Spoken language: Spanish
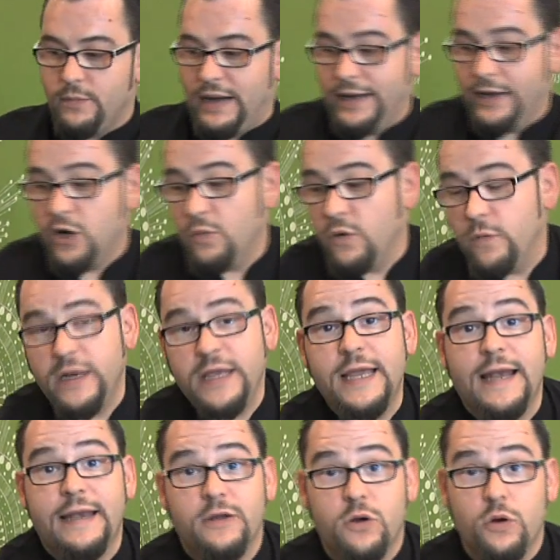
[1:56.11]
Vale, ¿cómo
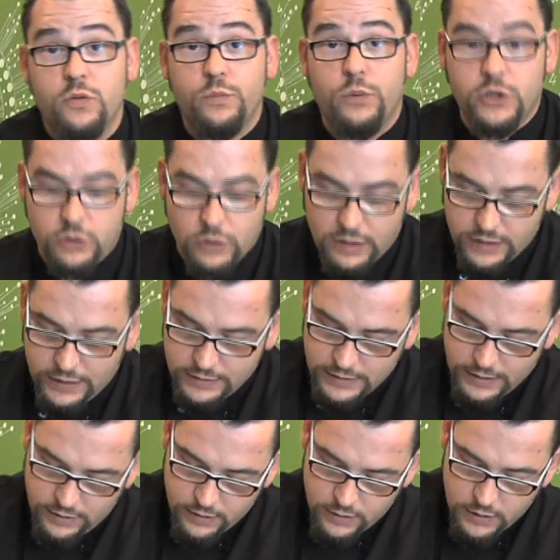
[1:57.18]
brillan? Con un poquito de
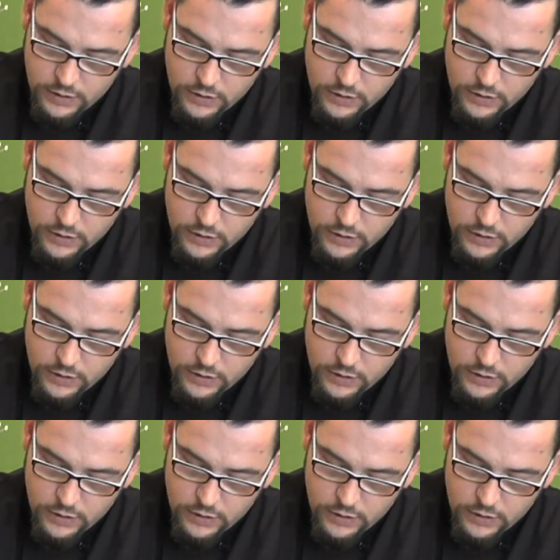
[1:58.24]
aceite,